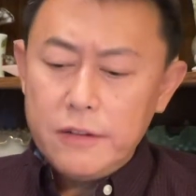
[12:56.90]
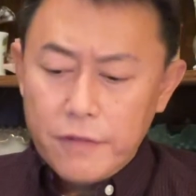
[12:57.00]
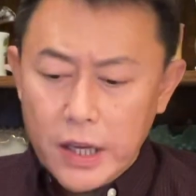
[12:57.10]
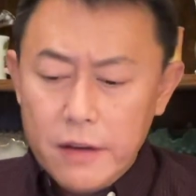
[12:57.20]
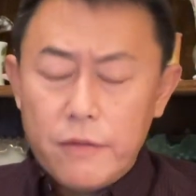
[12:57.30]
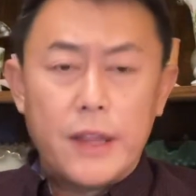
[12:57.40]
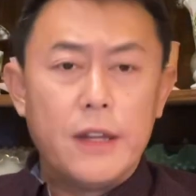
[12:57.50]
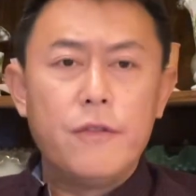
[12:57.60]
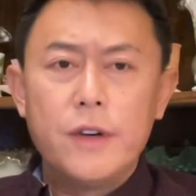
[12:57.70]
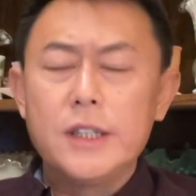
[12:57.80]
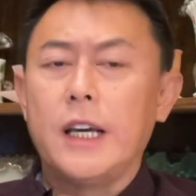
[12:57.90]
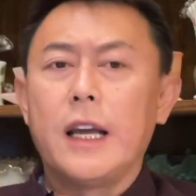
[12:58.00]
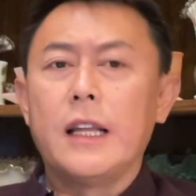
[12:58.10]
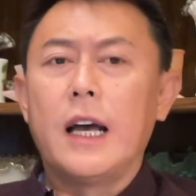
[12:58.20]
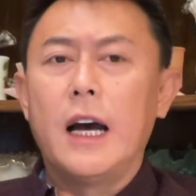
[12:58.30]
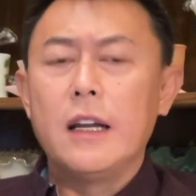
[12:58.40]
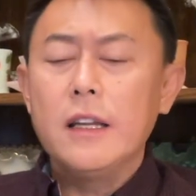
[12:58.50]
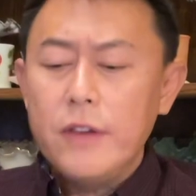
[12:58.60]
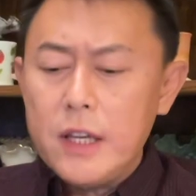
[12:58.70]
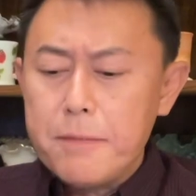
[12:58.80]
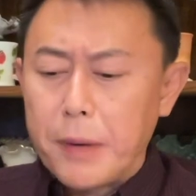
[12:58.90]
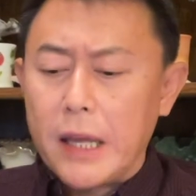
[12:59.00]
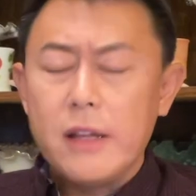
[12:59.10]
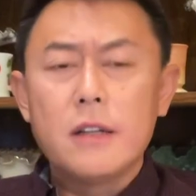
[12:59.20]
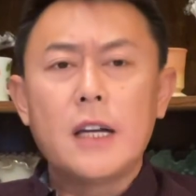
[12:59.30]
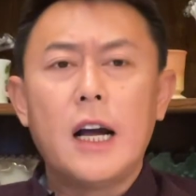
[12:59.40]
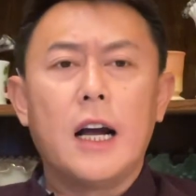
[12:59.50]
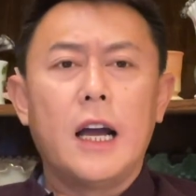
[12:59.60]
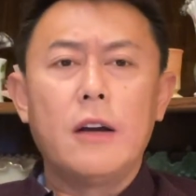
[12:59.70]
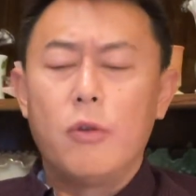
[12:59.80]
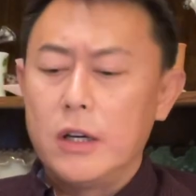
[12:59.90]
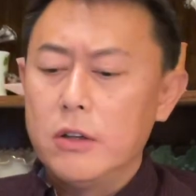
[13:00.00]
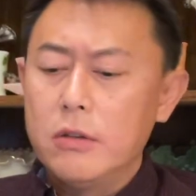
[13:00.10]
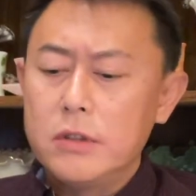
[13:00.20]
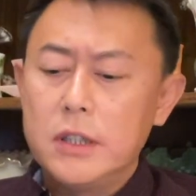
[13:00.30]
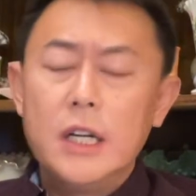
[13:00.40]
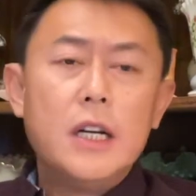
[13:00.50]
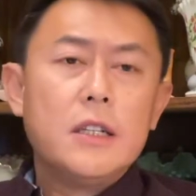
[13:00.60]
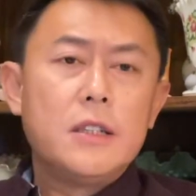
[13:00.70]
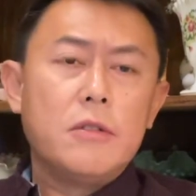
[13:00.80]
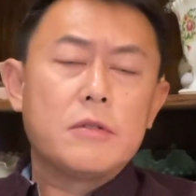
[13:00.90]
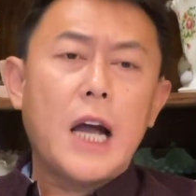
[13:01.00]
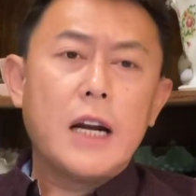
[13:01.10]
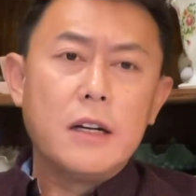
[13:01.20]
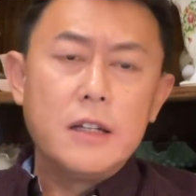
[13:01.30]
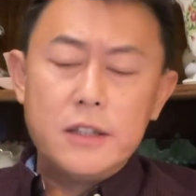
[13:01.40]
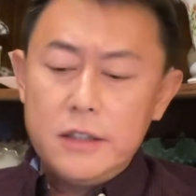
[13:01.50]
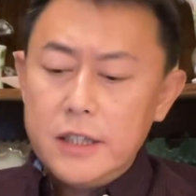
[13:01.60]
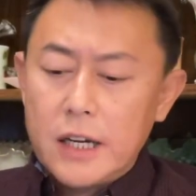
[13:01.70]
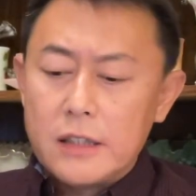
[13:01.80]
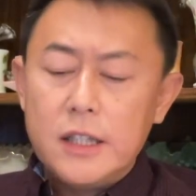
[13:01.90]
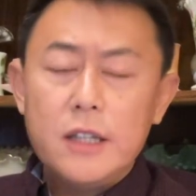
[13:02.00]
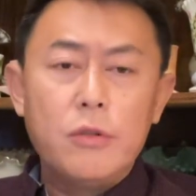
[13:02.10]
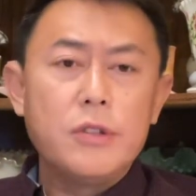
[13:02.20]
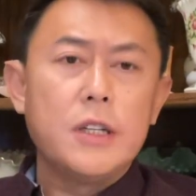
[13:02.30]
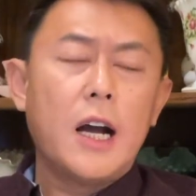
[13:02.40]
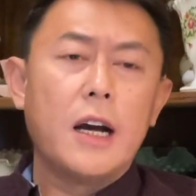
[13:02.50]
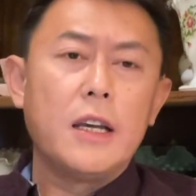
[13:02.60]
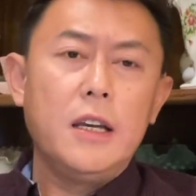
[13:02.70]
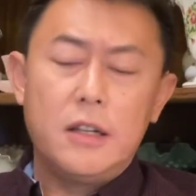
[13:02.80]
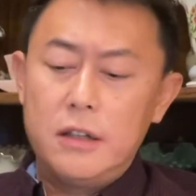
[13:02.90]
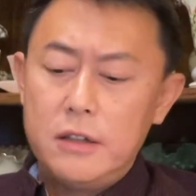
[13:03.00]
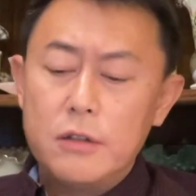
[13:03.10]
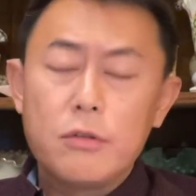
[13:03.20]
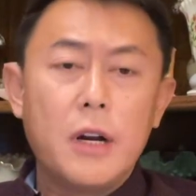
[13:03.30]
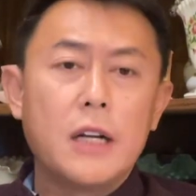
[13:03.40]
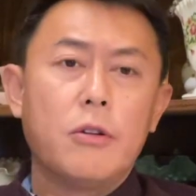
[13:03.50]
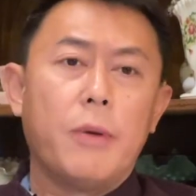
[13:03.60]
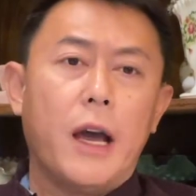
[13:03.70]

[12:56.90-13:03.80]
维稳的风险太大，因为你北京、上海、广州这种大城市一上街游行抗议，这这中央受不